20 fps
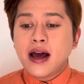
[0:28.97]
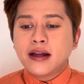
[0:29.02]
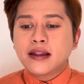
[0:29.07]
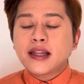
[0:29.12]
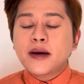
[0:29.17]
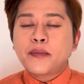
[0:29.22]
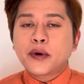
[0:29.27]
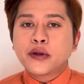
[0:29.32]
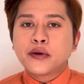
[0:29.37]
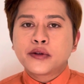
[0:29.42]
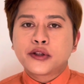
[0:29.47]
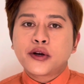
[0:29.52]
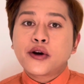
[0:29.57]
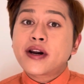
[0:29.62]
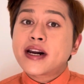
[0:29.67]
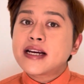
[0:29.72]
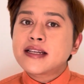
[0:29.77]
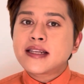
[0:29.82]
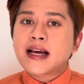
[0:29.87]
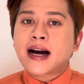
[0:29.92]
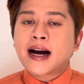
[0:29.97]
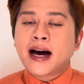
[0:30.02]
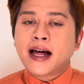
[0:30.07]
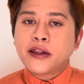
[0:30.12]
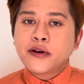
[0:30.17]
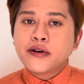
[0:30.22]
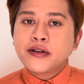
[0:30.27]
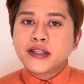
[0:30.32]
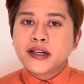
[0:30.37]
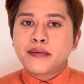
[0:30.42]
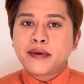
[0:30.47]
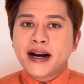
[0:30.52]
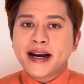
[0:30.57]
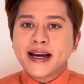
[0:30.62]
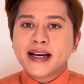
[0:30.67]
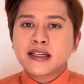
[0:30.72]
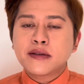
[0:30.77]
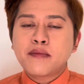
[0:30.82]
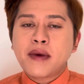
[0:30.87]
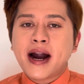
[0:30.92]
de productos rezagados de
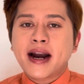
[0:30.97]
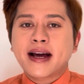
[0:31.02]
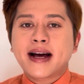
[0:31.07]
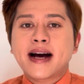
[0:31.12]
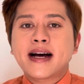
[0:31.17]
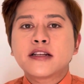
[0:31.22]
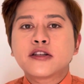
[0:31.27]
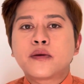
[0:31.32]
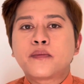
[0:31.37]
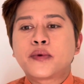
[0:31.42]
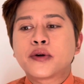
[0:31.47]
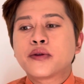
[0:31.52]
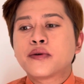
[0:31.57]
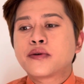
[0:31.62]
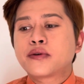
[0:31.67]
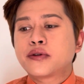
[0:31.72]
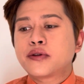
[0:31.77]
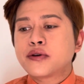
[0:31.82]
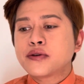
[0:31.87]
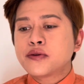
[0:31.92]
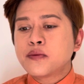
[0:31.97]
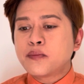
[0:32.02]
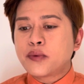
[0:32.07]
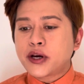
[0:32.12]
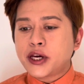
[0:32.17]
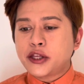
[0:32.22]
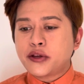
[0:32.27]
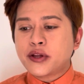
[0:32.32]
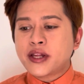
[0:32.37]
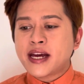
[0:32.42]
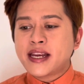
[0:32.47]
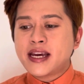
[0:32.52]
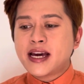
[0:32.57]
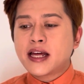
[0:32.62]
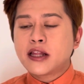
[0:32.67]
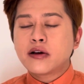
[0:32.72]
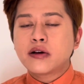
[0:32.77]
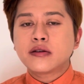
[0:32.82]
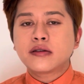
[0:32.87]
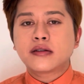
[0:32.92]
varias marcas o productos un poquito
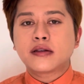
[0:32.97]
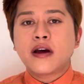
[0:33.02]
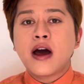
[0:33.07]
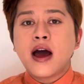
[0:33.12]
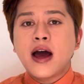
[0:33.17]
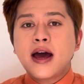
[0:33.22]
dañados